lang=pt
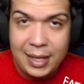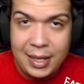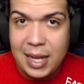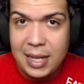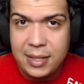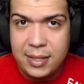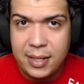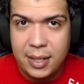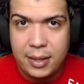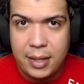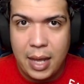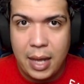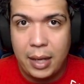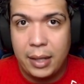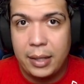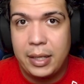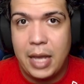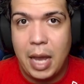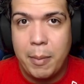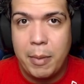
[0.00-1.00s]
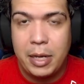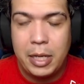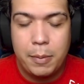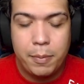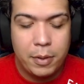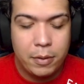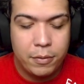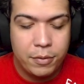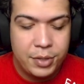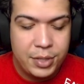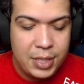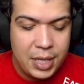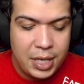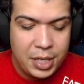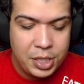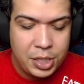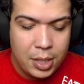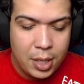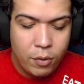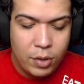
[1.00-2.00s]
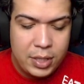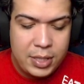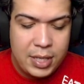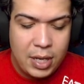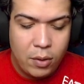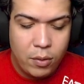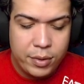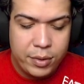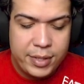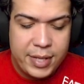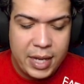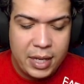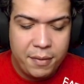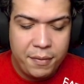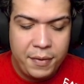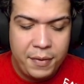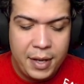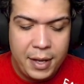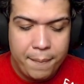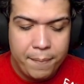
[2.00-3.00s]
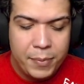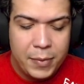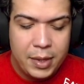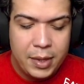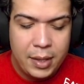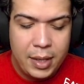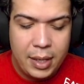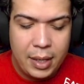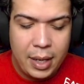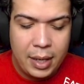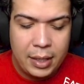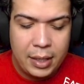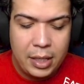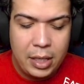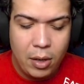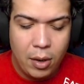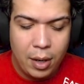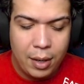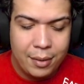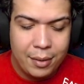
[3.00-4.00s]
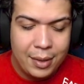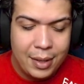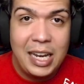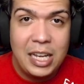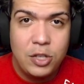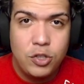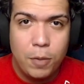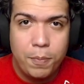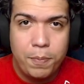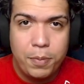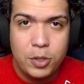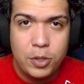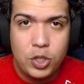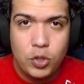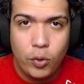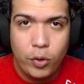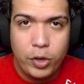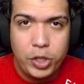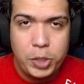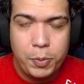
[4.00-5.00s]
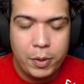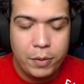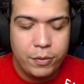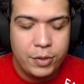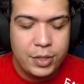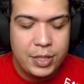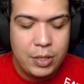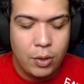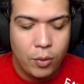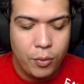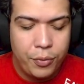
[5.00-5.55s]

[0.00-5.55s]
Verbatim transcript: Nessa tela que abre aqui para vocês, você consegue ver, né, aqui ó, três opções para você